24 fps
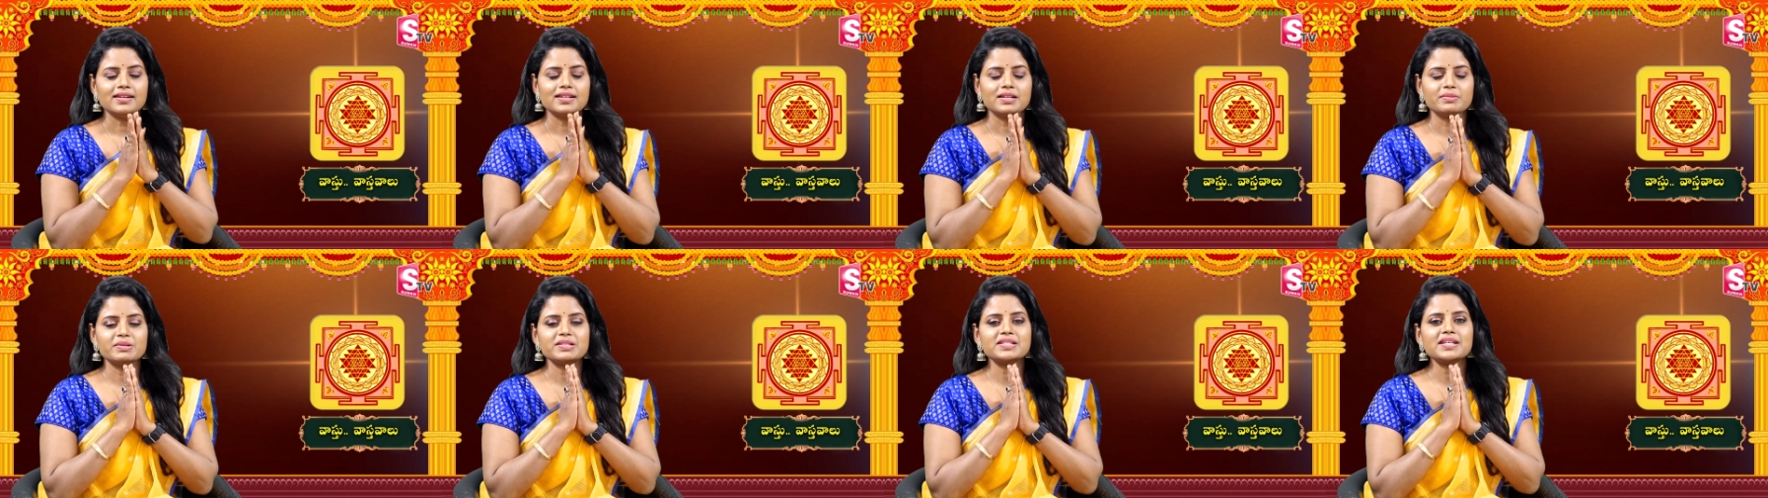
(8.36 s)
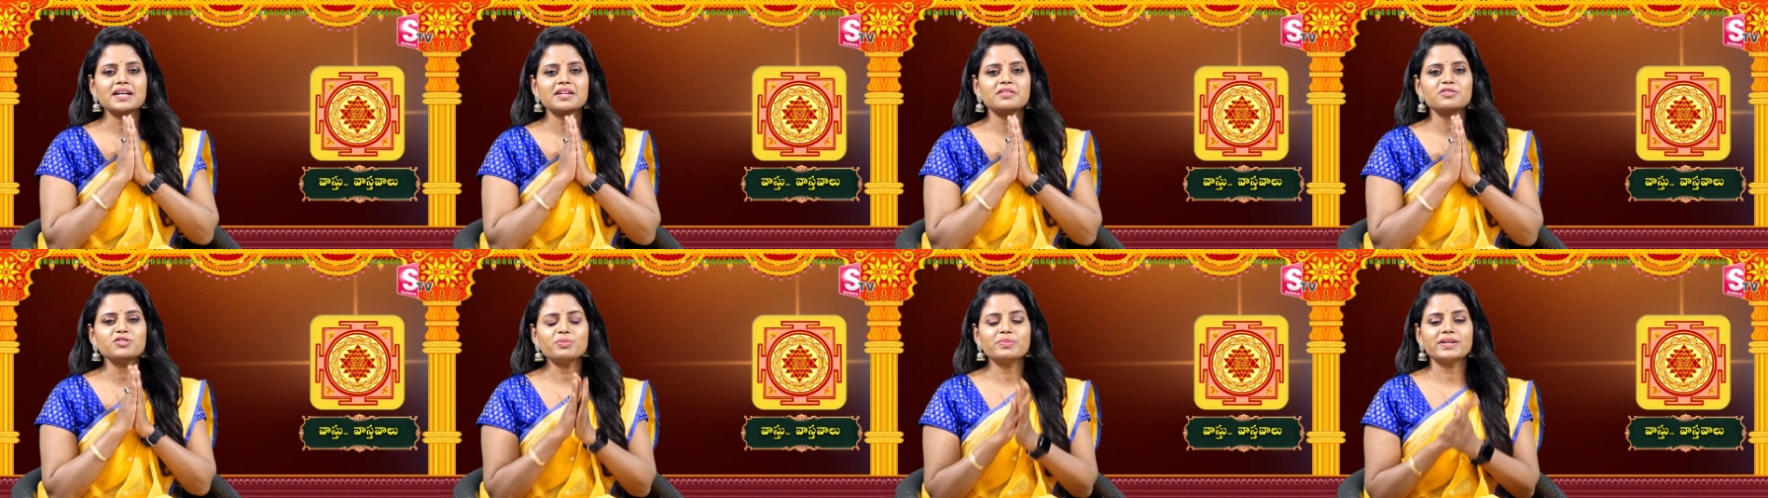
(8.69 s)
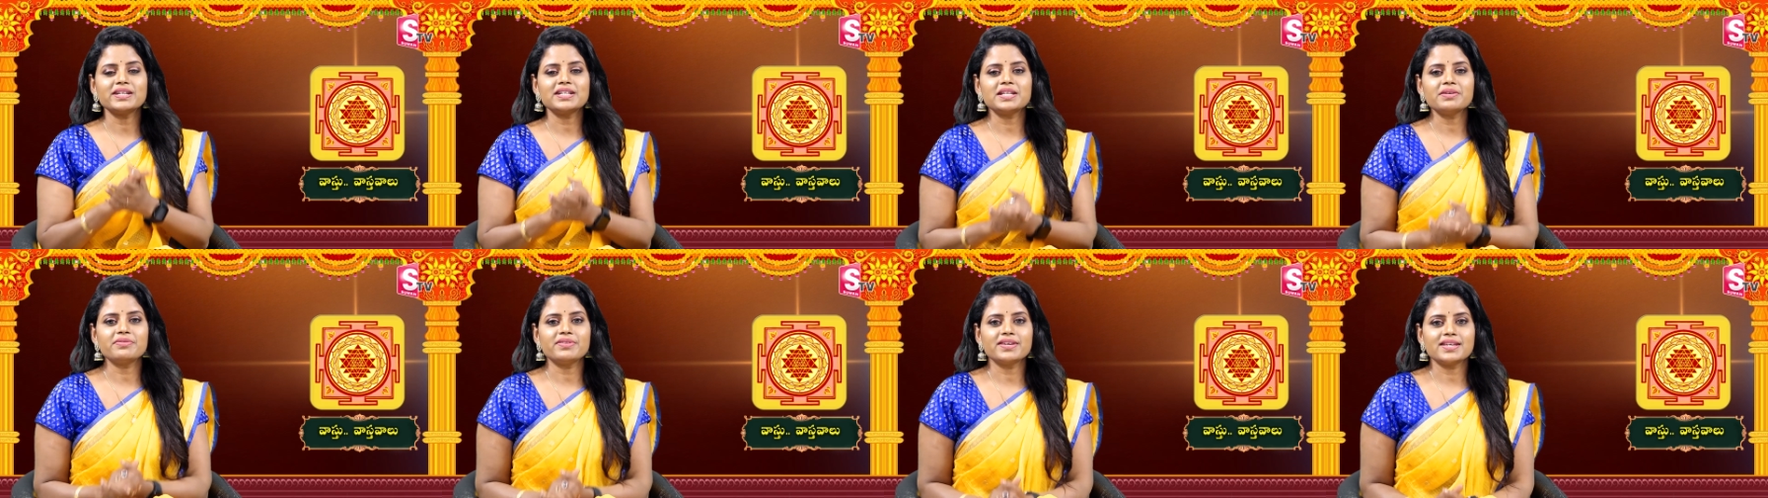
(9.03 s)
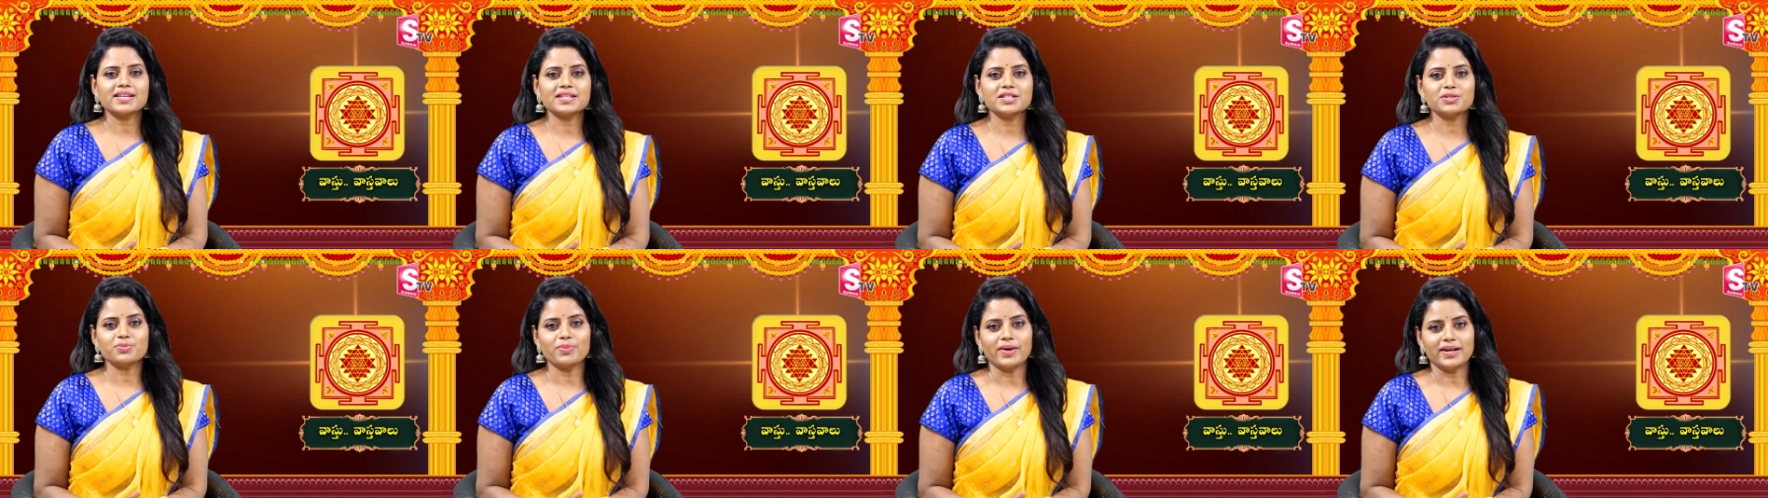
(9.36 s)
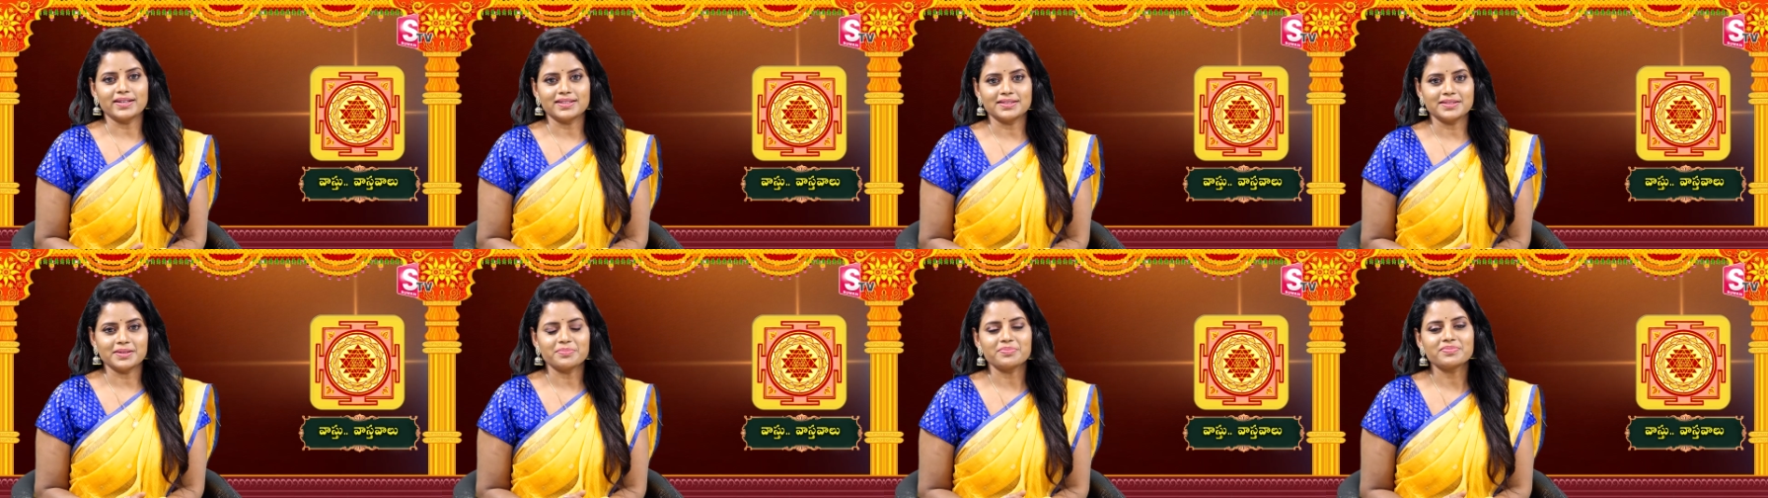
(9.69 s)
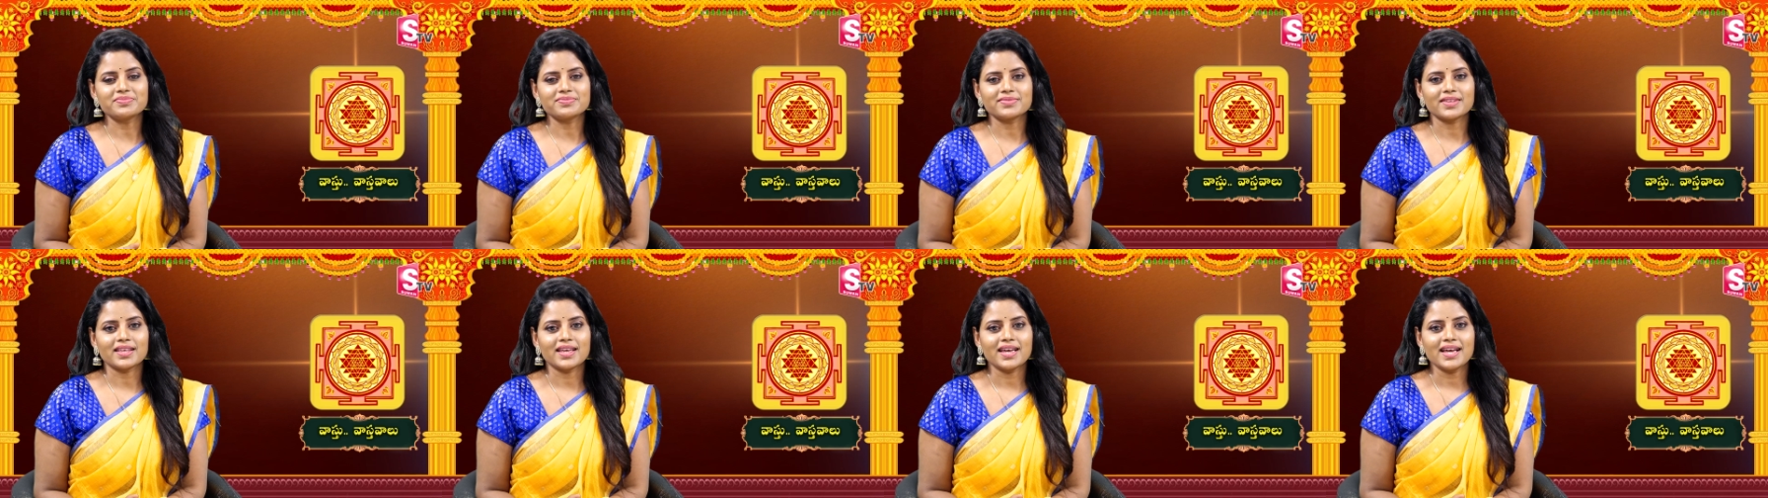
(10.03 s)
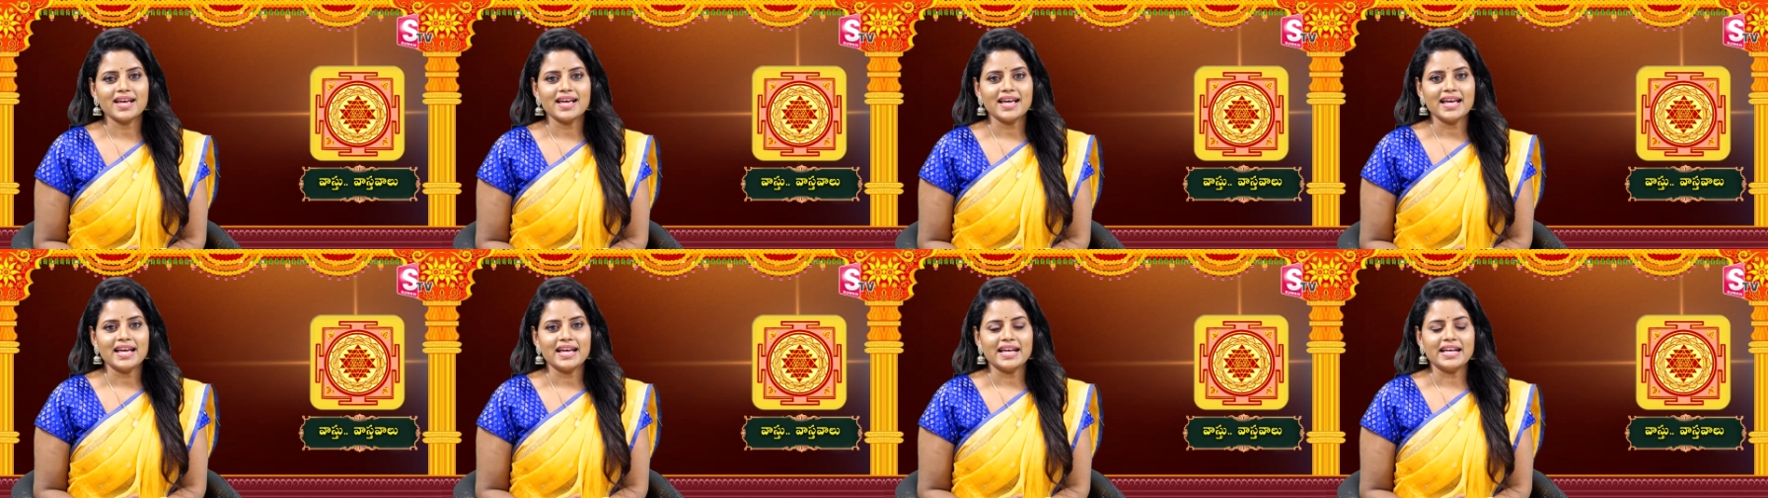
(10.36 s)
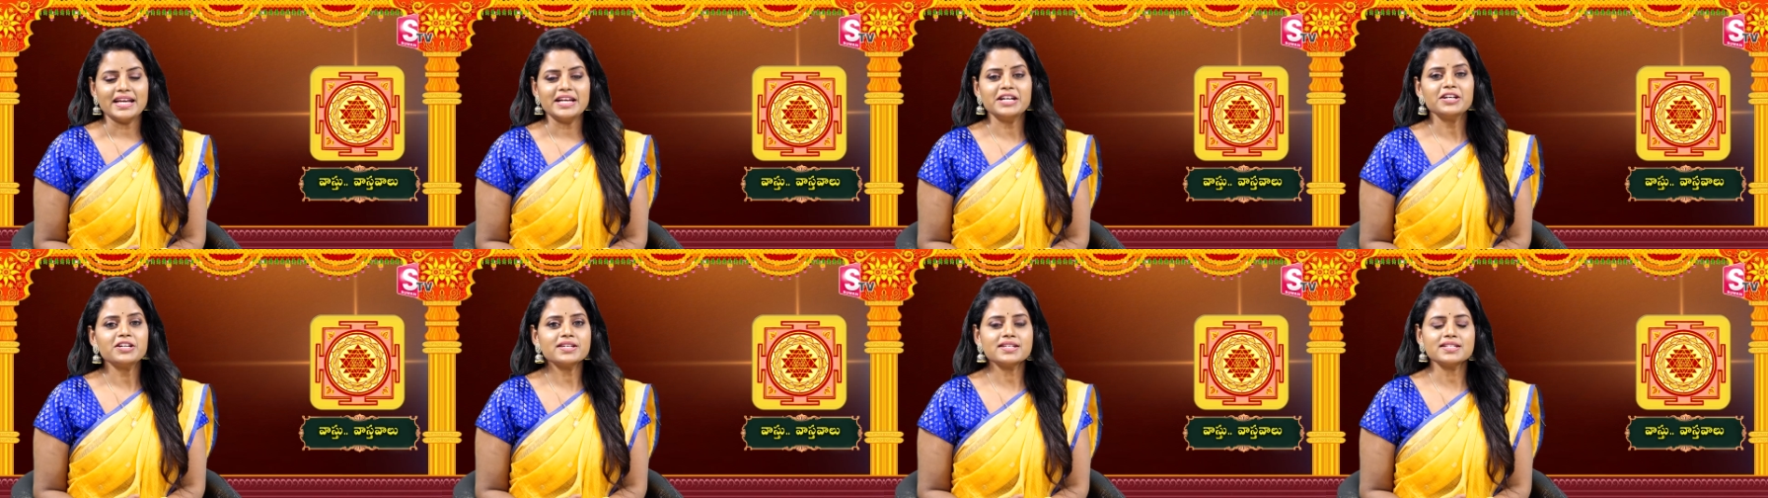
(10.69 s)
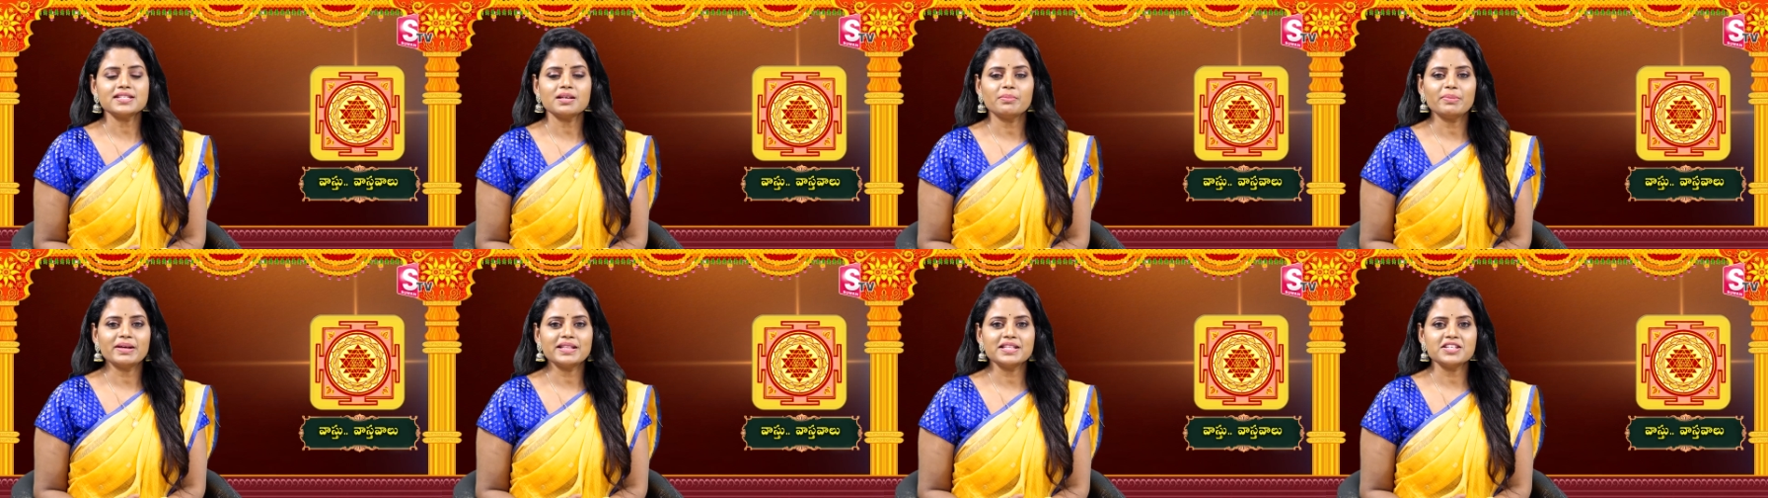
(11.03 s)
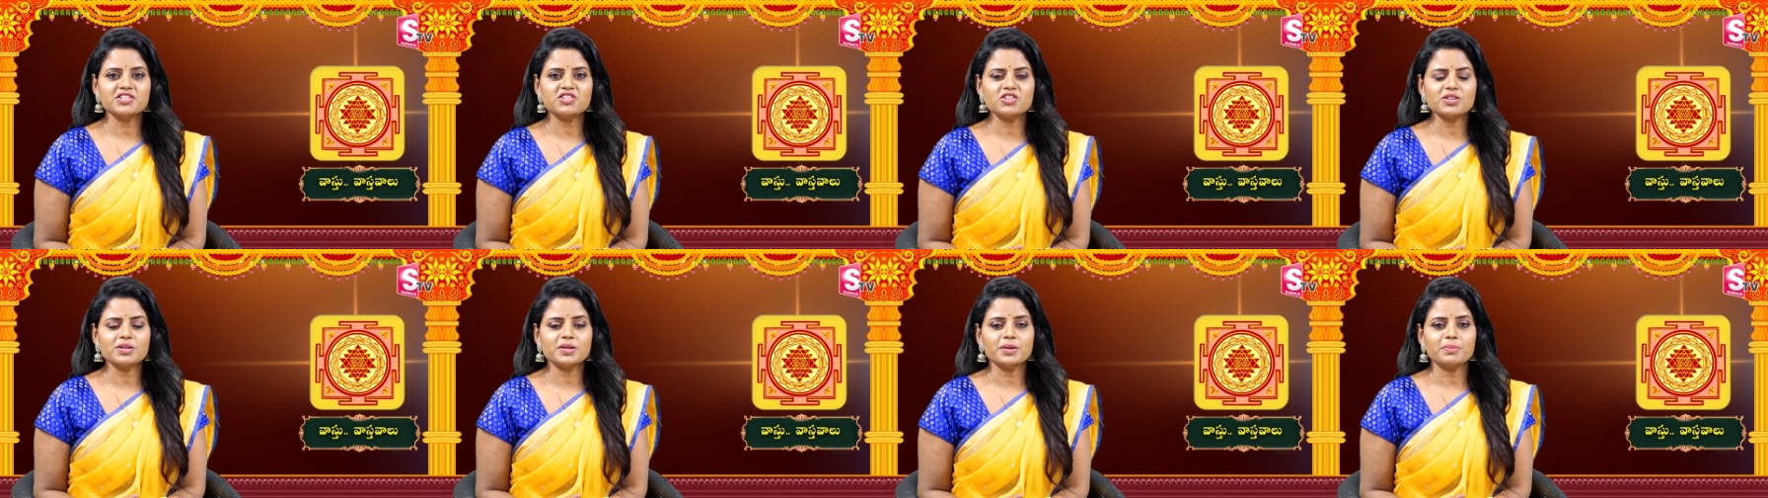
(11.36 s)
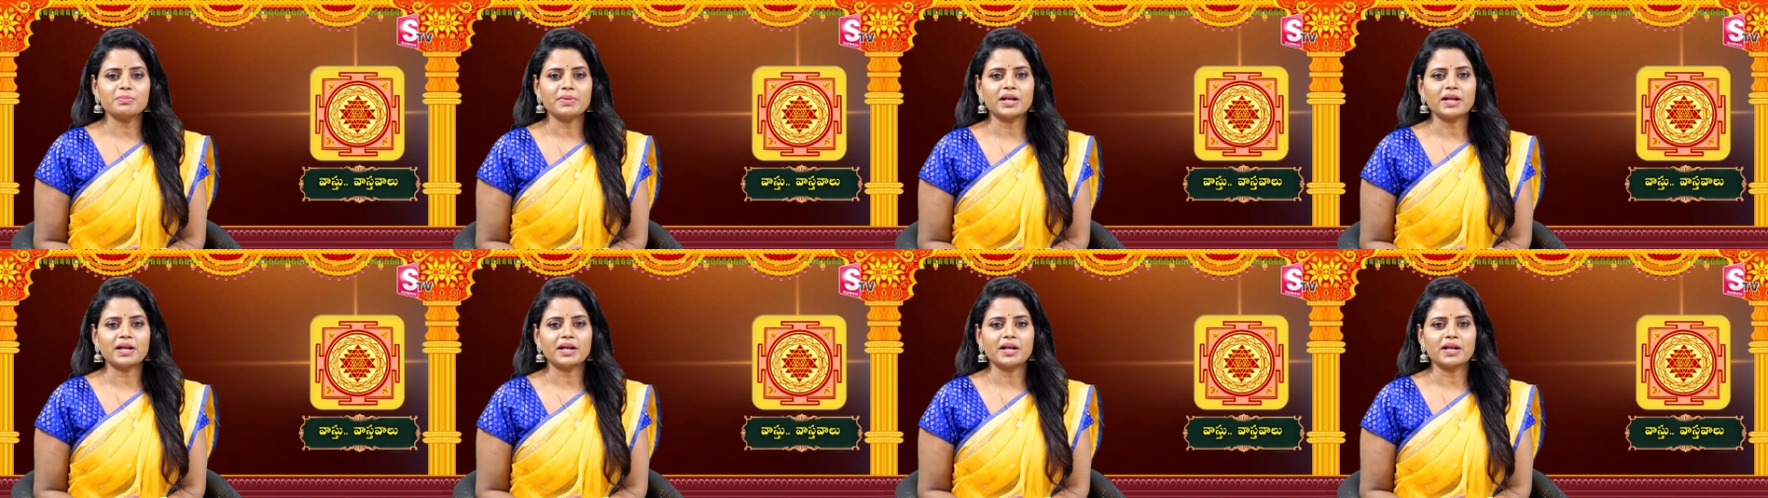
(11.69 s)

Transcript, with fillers: నమస్కారం సుమన్ టీవీకి స్వాగతం ఇంటికి సంబంధించి